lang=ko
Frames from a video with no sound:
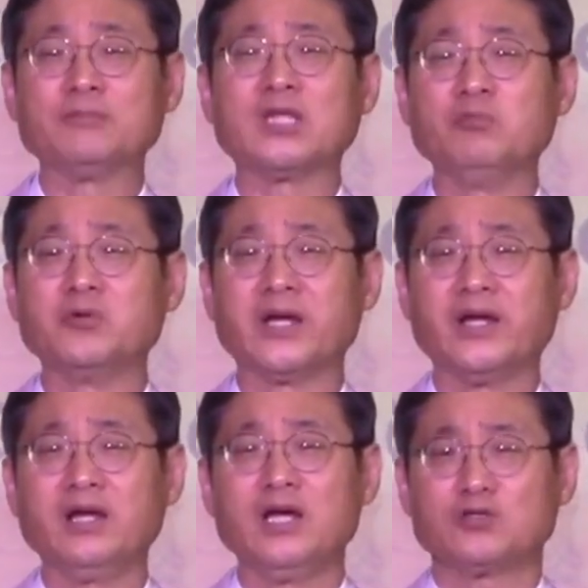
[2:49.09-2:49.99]

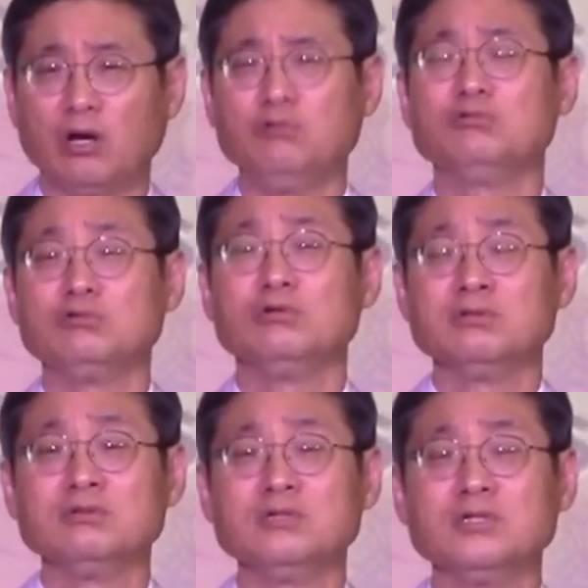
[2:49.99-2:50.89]
때문에 결국은